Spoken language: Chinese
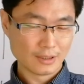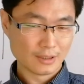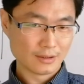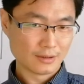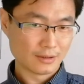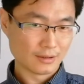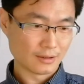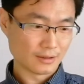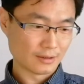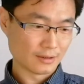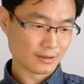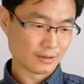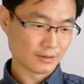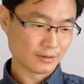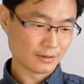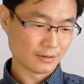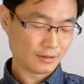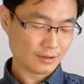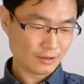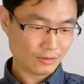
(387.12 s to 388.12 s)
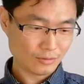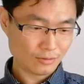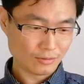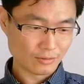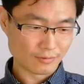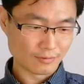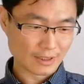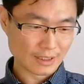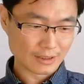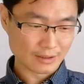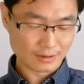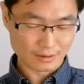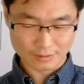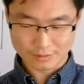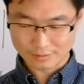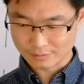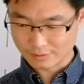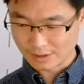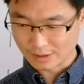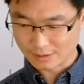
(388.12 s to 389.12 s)
这个第一句完了以
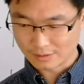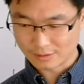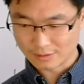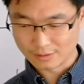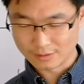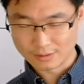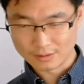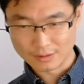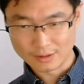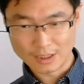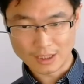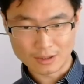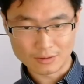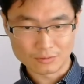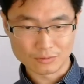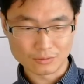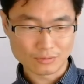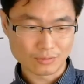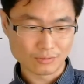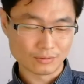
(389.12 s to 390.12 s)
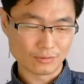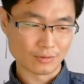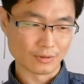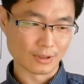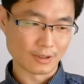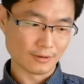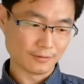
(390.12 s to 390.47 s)
后呢，是拉弓出去了。